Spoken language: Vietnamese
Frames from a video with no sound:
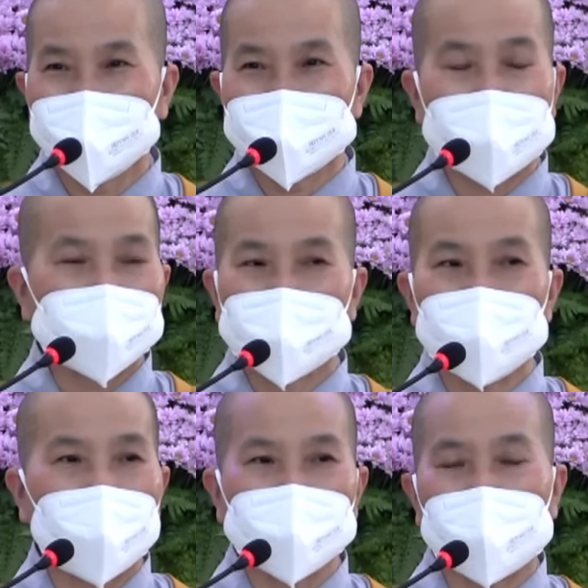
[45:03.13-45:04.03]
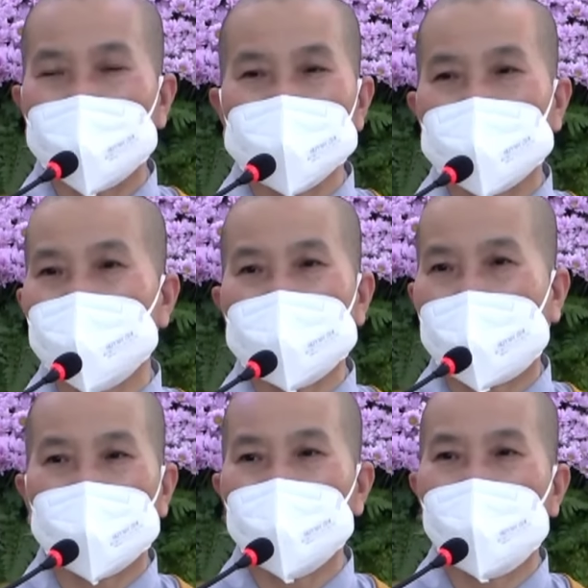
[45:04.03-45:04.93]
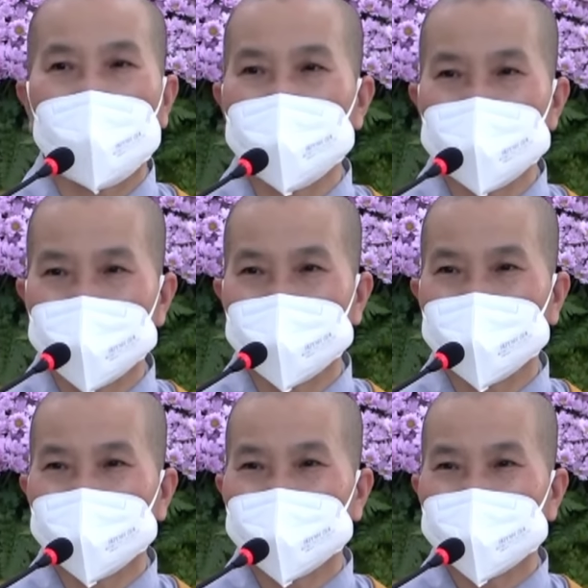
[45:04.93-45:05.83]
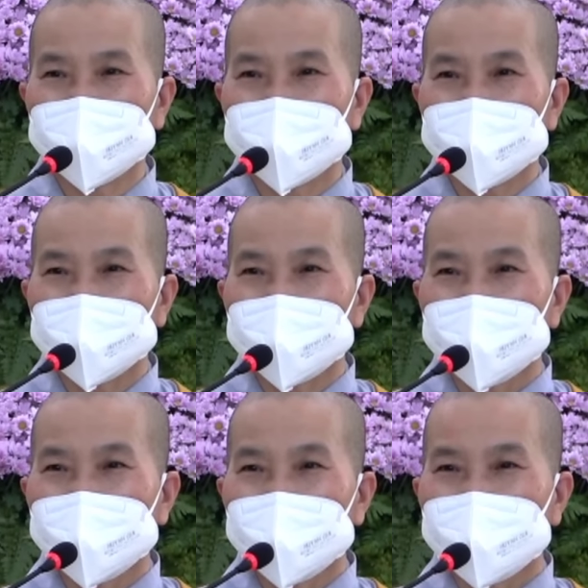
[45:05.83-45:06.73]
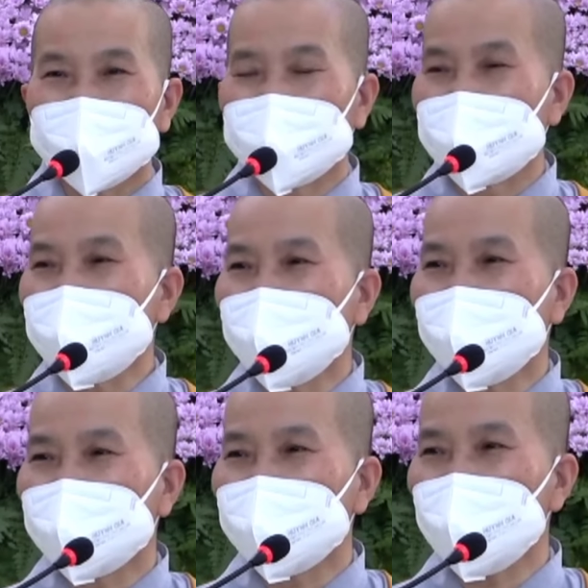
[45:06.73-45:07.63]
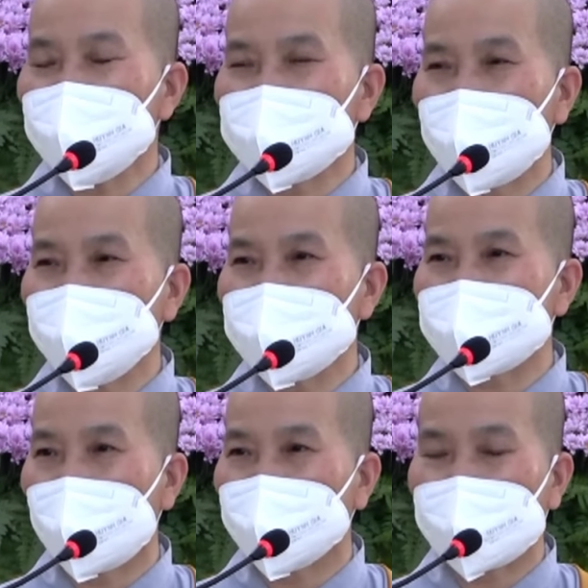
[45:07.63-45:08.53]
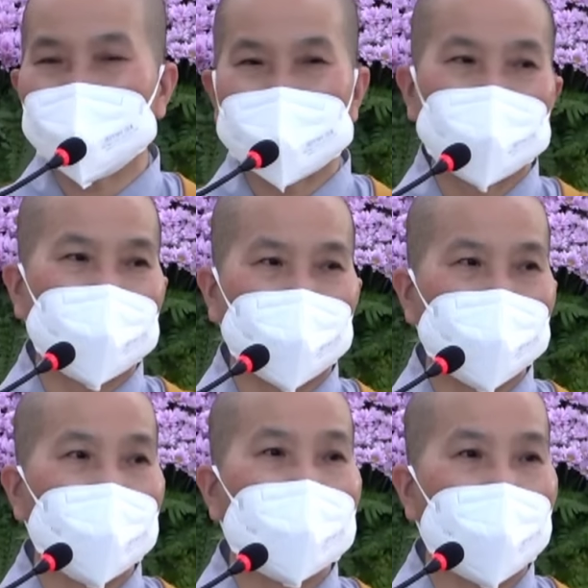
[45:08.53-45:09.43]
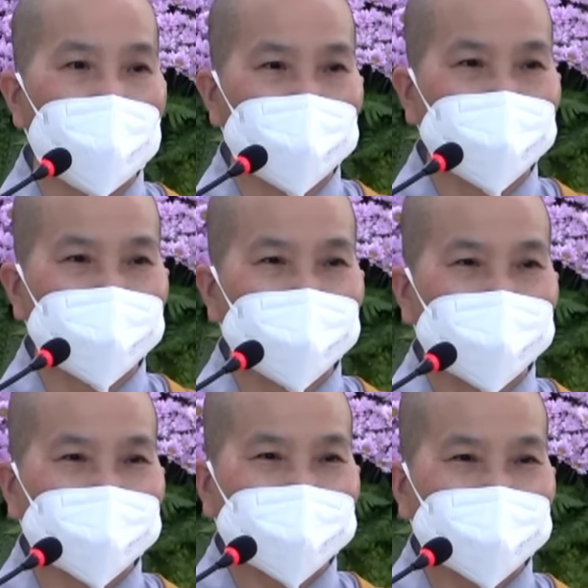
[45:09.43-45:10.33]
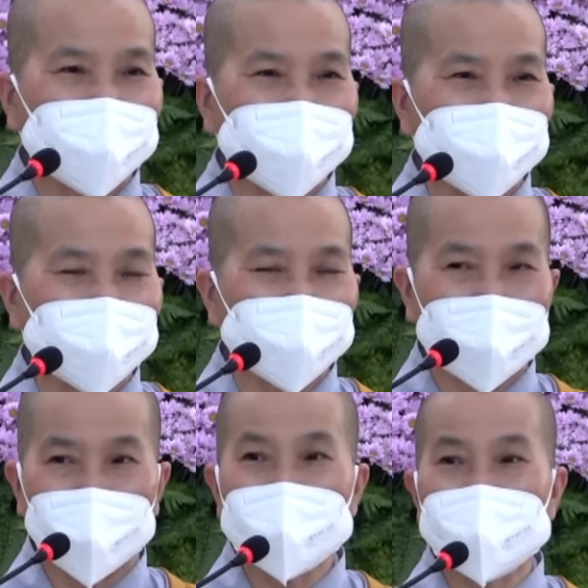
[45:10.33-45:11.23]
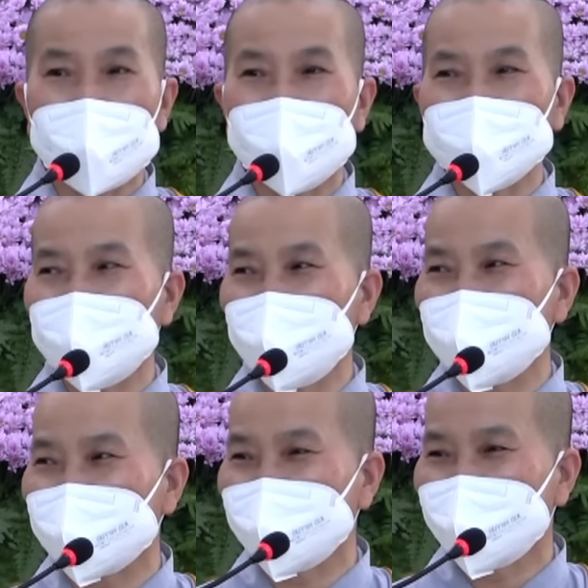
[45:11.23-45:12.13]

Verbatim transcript: vác cái món nợ này nó nặng quá đi. Rồi cái chung sống với chồng 5 năm không có con. Không có con nghe quý vị.